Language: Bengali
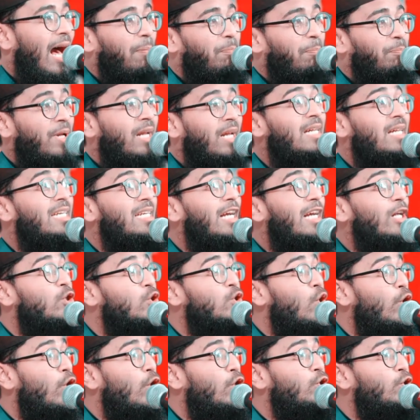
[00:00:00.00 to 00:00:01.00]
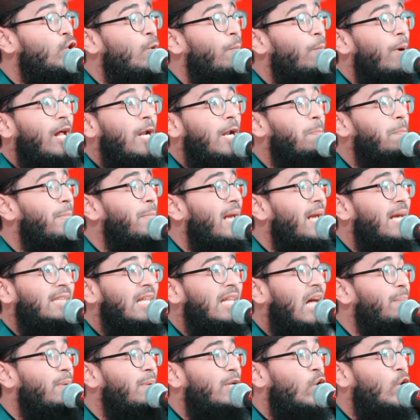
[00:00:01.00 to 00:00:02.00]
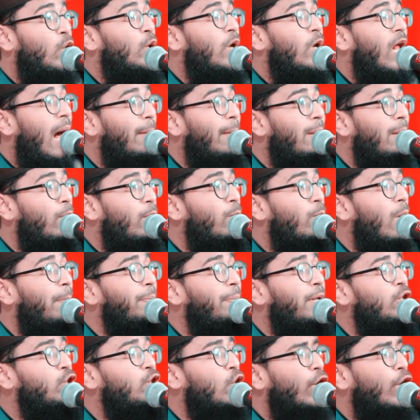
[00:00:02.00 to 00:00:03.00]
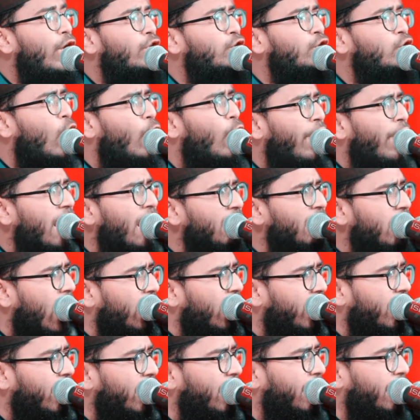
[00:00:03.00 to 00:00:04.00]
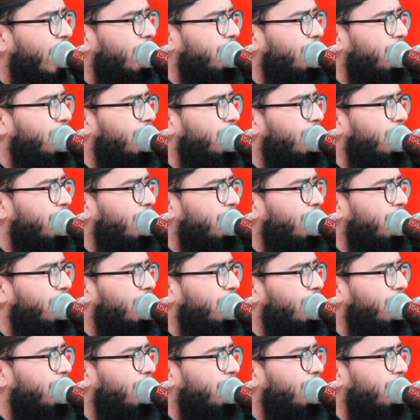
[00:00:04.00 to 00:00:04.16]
আপনি নিজেকে চরিত্রবান মেয়ে দাবি করলে আমি বলবো আপনি চরিত্রহীন নারী